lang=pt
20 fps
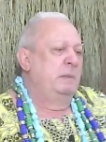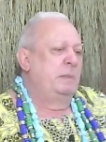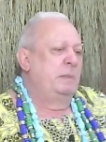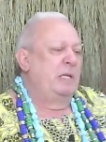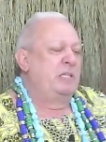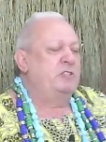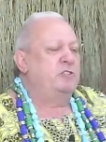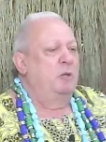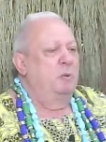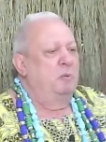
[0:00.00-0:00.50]

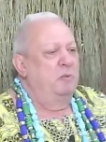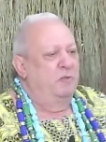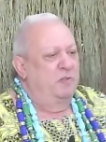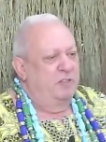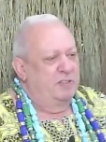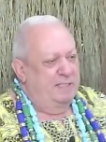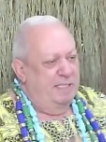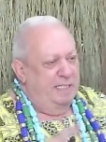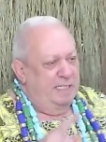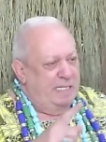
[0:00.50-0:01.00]
Mas como
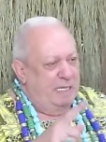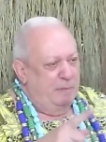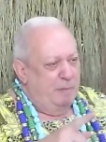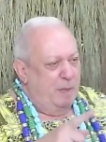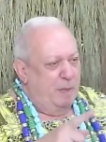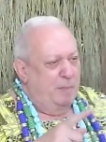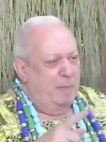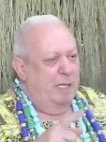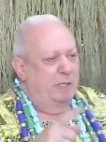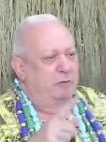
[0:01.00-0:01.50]
você que é
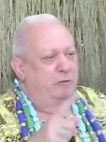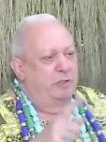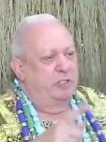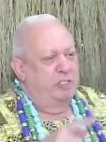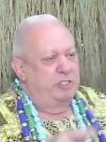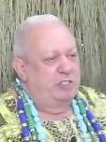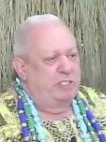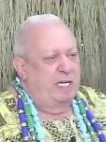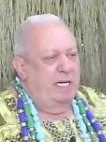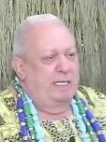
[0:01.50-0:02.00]

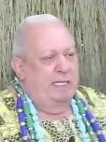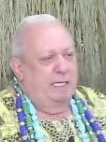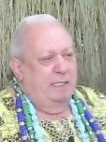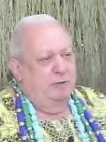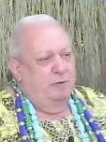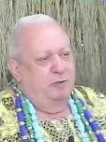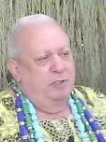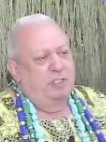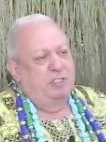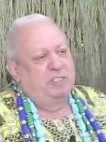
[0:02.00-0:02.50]
babalorixá e
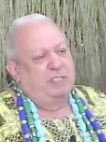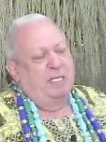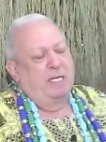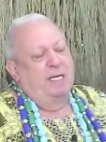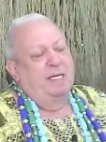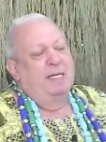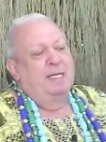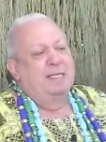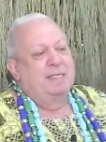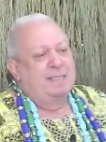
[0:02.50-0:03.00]

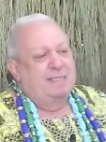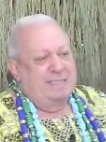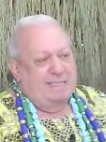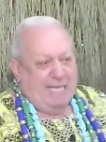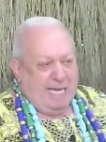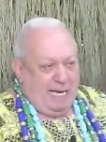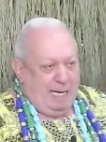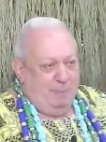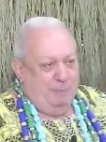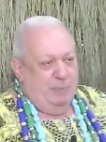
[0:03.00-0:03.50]
alorixá,
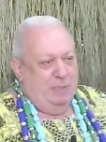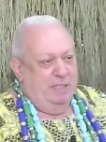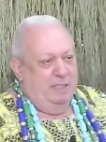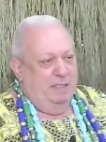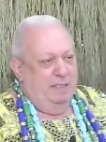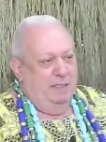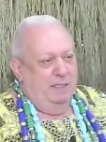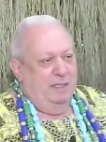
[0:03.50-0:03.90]
sabe